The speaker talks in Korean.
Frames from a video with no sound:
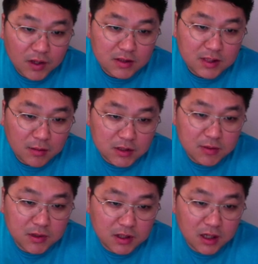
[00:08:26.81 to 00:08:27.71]

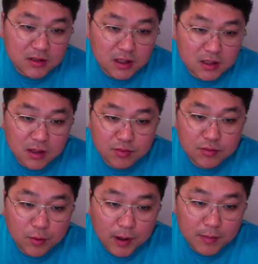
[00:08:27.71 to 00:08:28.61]
32기가짜리
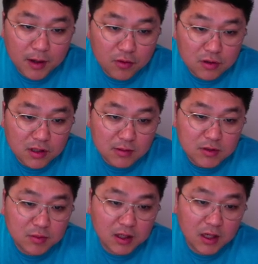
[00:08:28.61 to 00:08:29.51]
제품도 판매하고 있는데
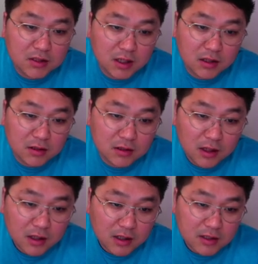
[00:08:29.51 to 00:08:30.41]
32기가짜리는
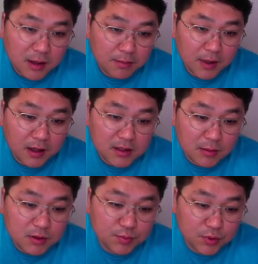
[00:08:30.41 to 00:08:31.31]

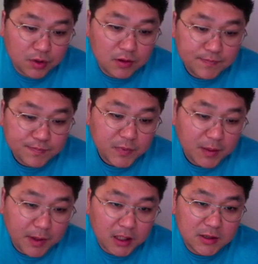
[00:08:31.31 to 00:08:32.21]
330불,
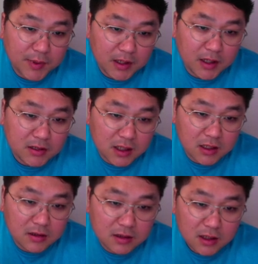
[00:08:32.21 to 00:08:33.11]

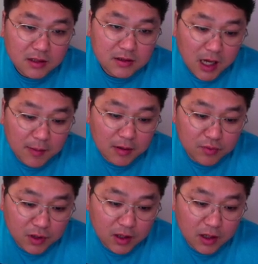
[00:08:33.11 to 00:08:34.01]
128기가짜리는
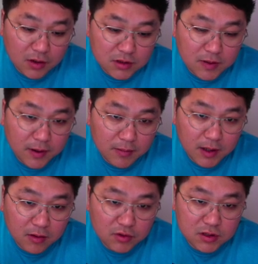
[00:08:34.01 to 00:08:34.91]
400불에 현재
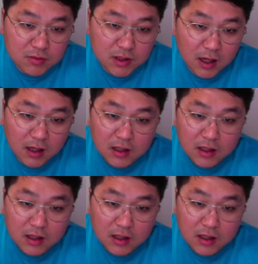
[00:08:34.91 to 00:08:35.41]
판매하고 있습니다.